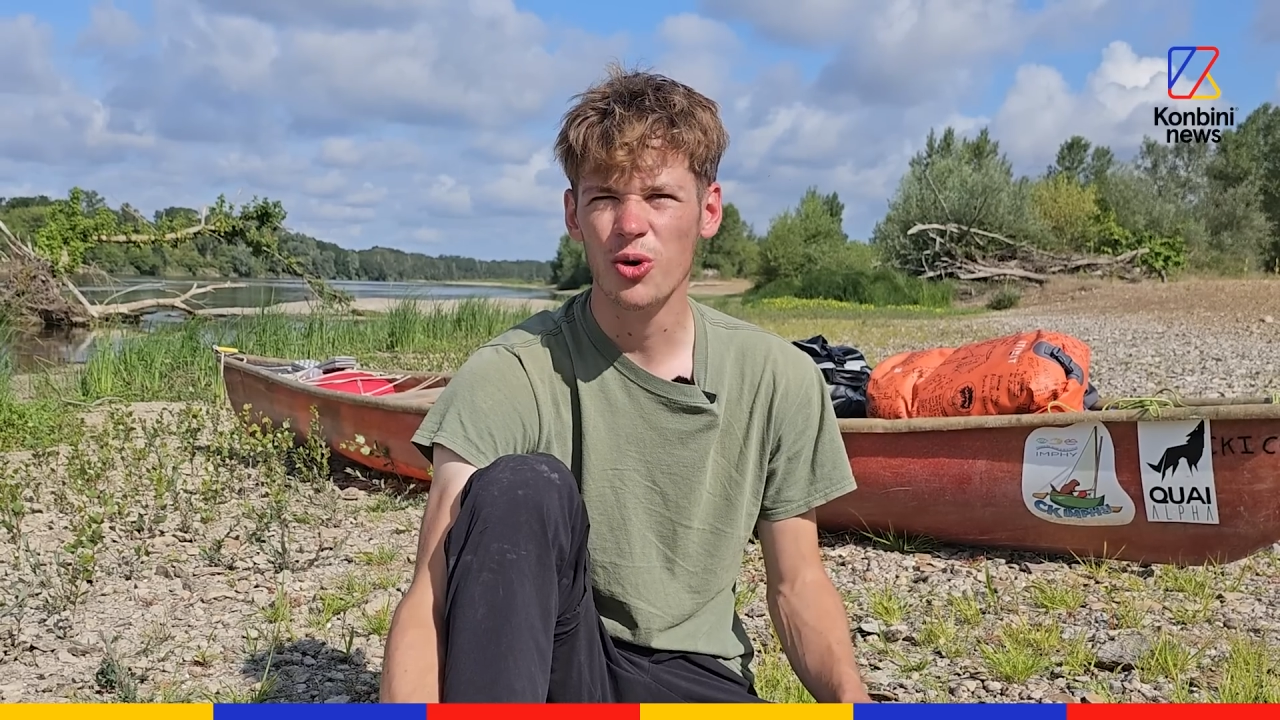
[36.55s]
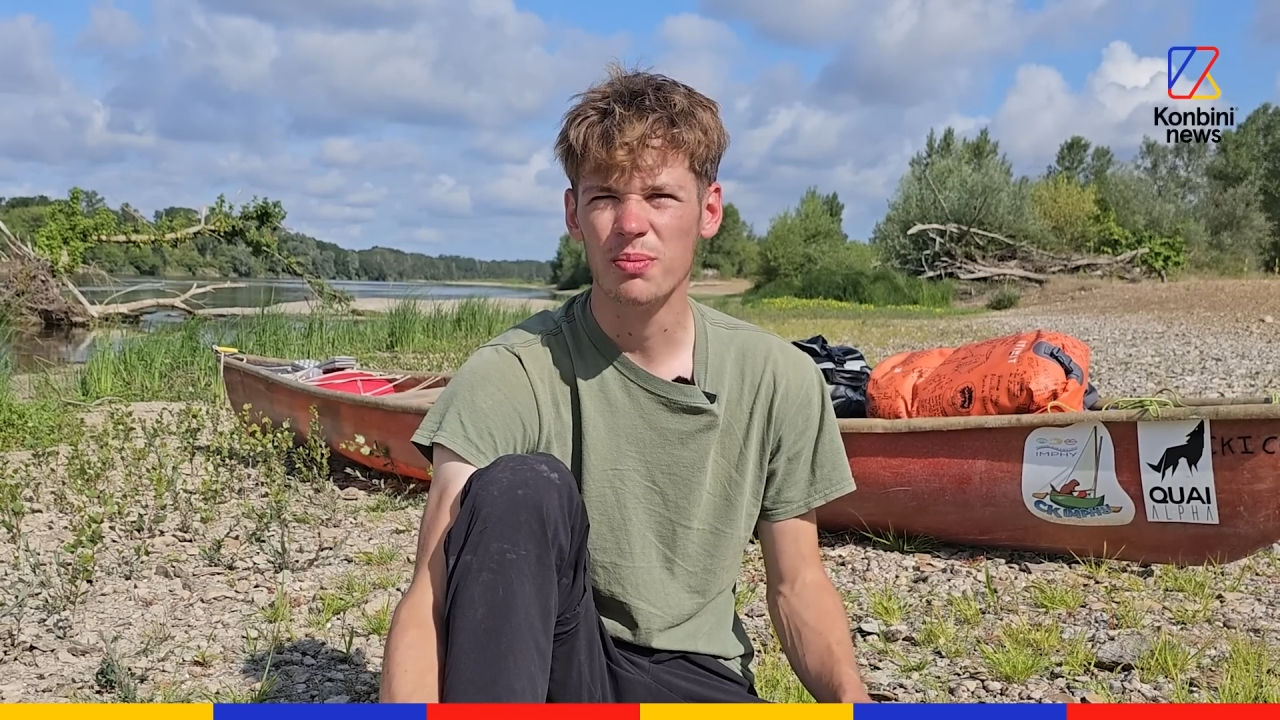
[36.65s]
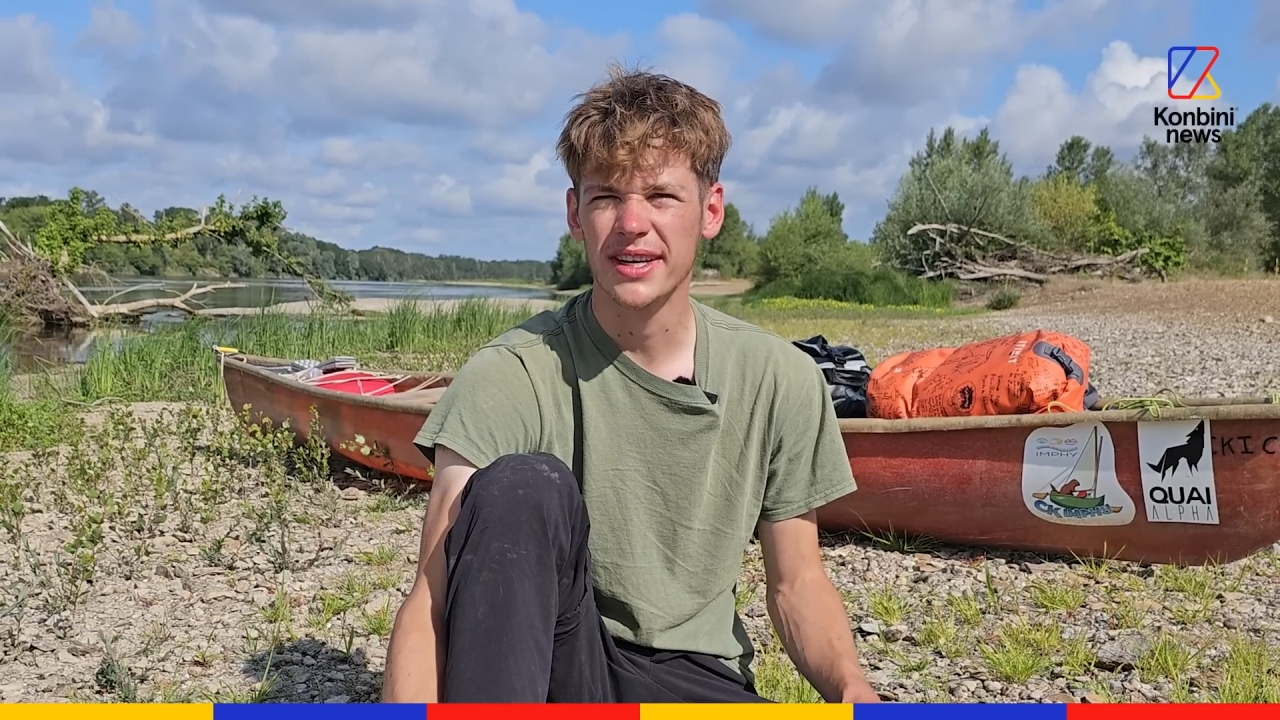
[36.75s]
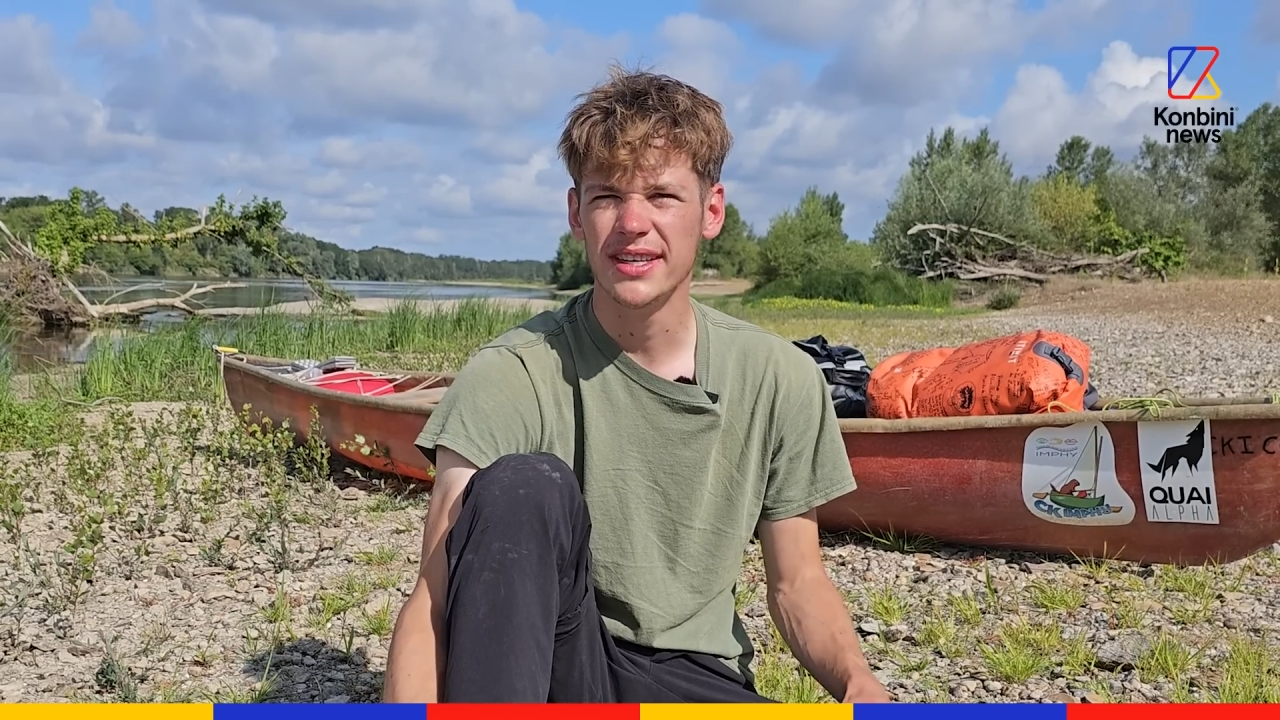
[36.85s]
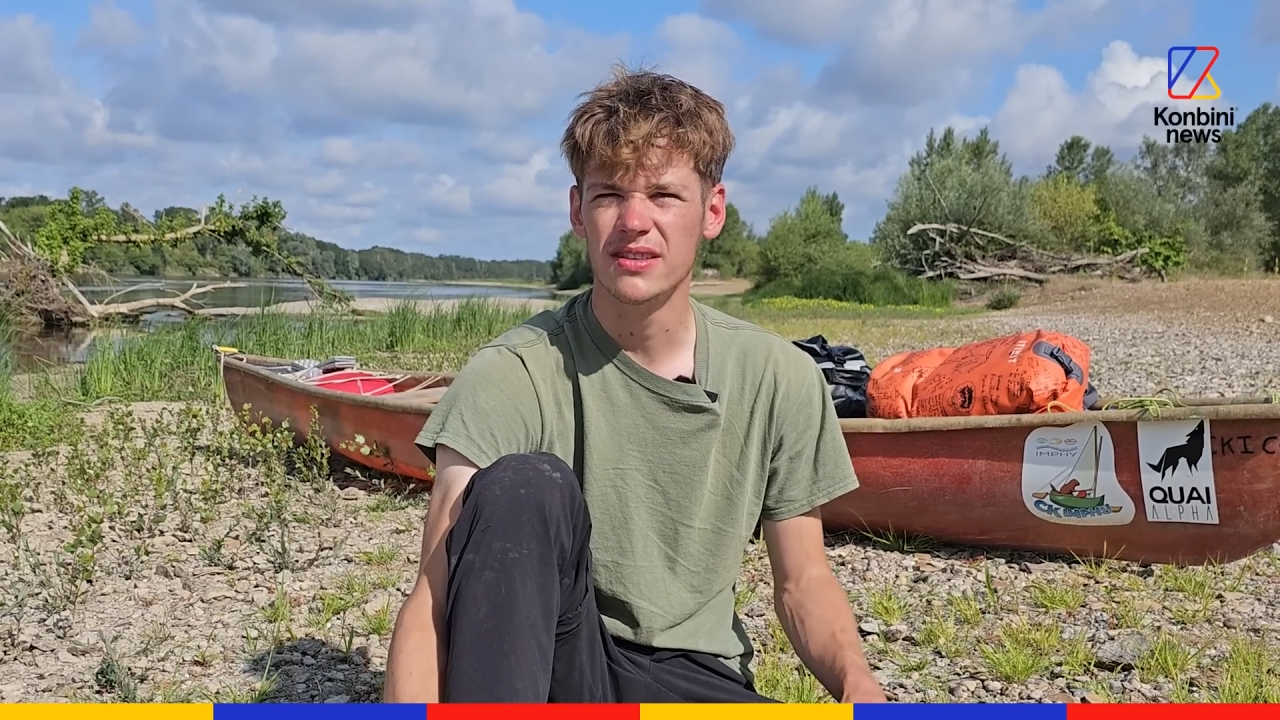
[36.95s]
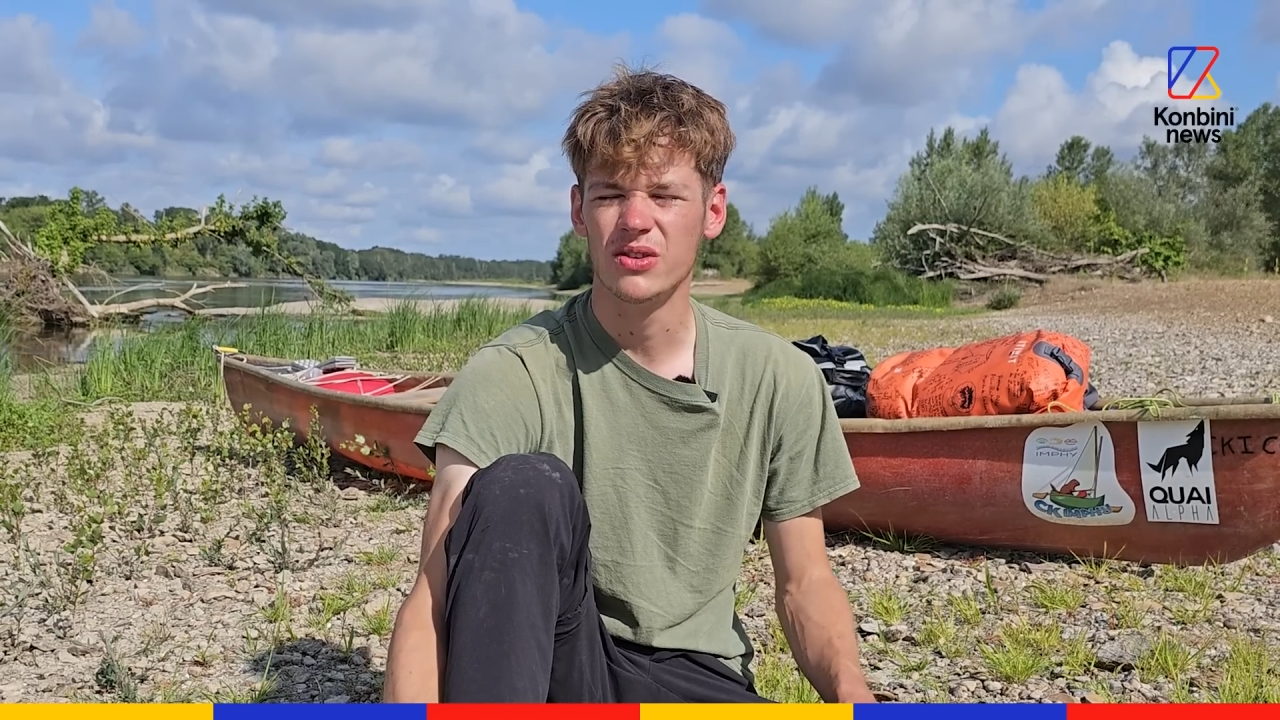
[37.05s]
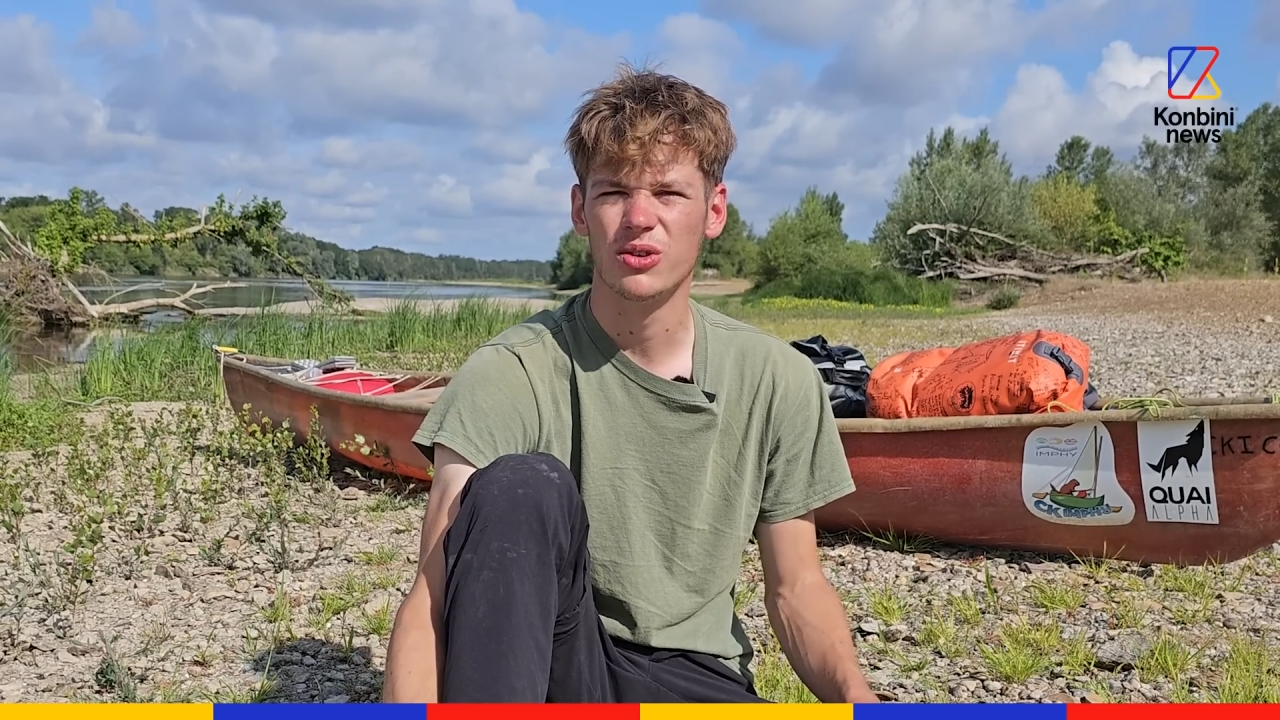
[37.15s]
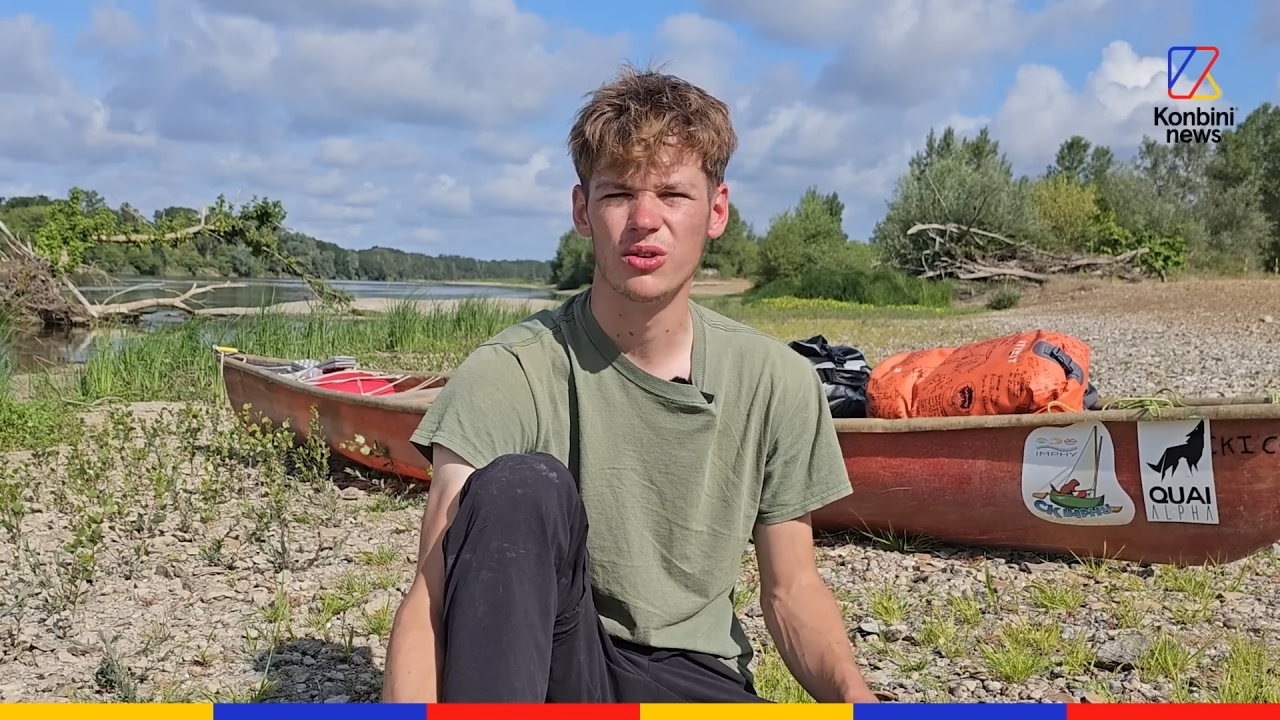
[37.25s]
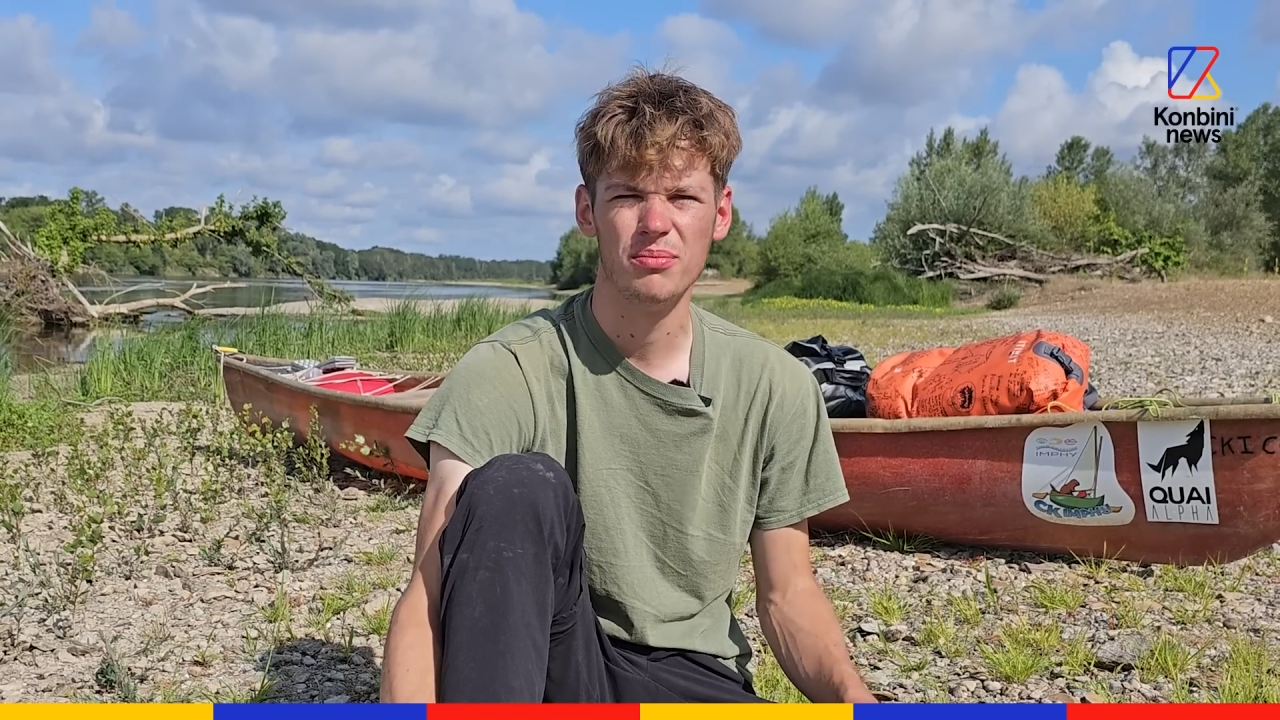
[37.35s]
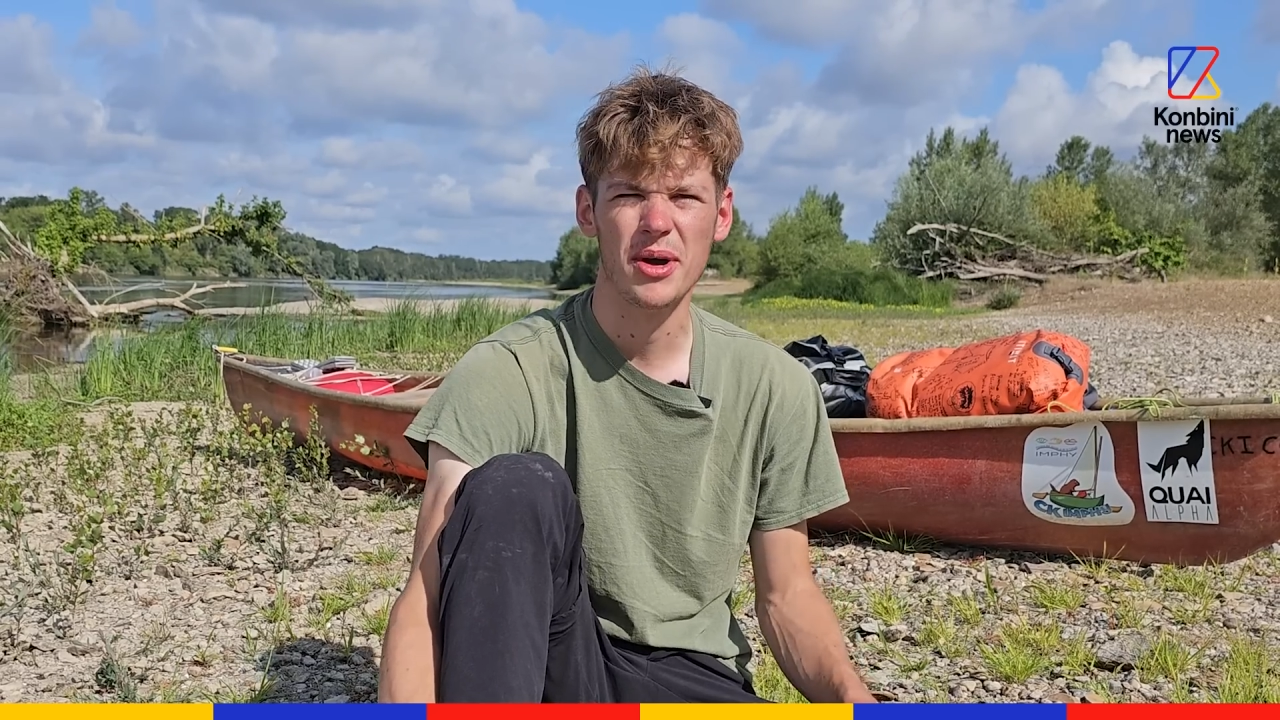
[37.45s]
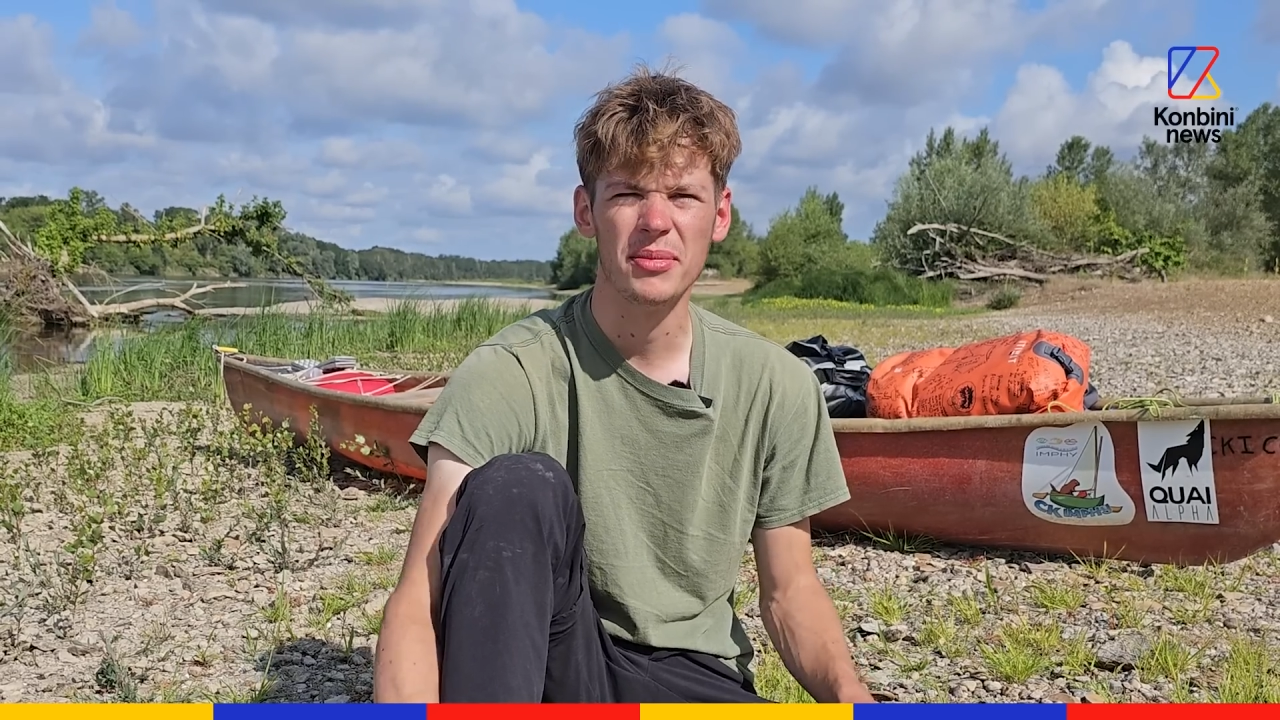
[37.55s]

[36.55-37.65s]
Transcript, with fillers: reprises euh, ma